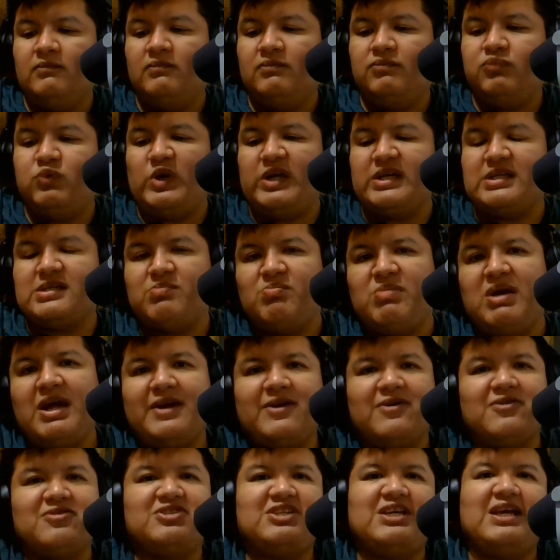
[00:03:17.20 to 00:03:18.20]
pues
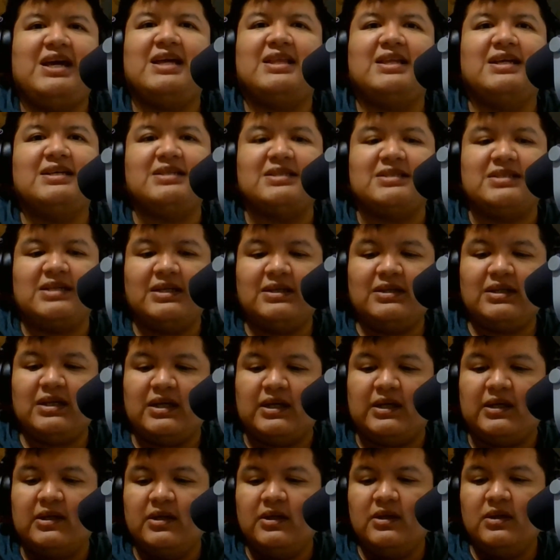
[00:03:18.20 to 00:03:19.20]
manoseada, se
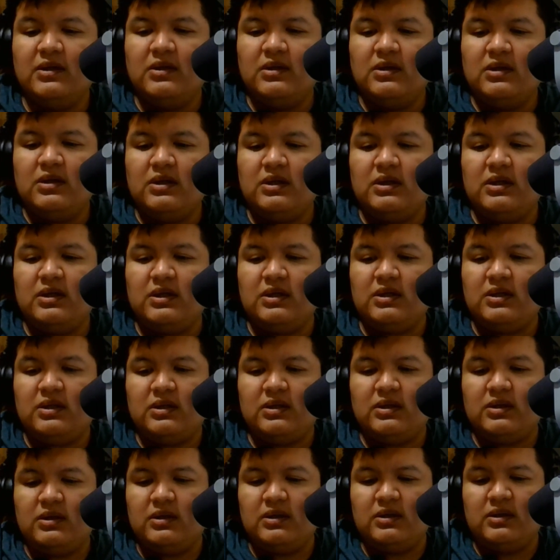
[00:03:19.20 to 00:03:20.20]
siente
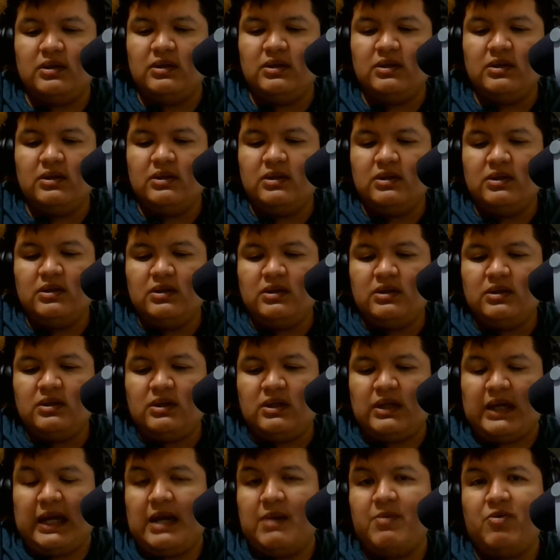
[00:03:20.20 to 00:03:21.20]
eh,
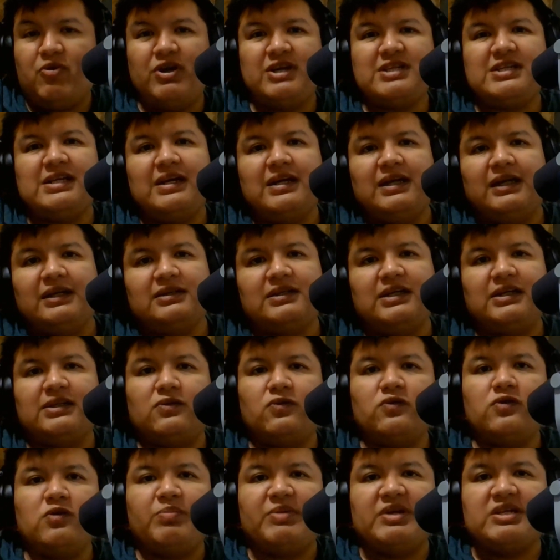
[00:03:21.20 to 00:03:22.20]
que a lo mejor esa lealtad
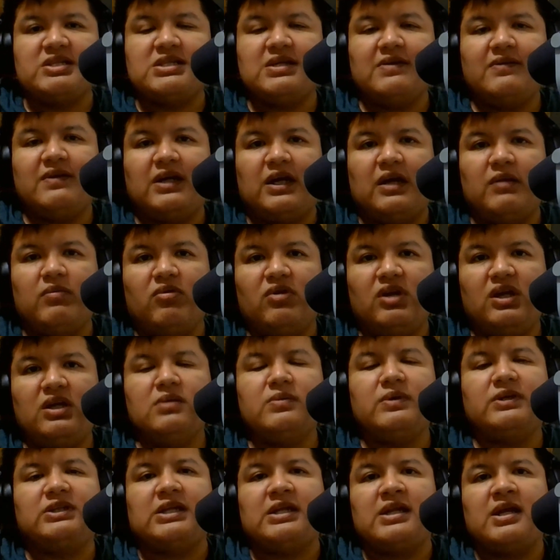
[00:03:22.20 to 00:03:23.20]
que uno pensaba que el bolillo
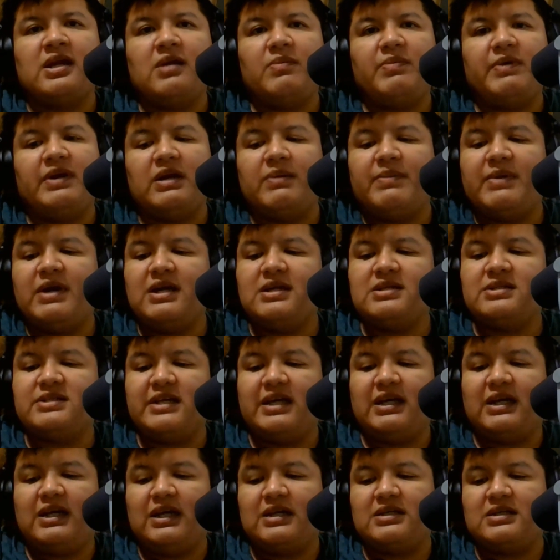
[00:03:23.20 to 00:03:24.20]
iba a tener a Panamá
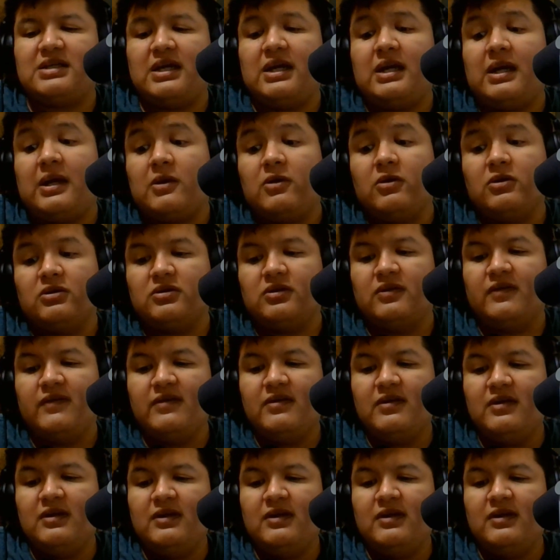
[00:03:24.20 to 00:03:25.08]
se ha, roto.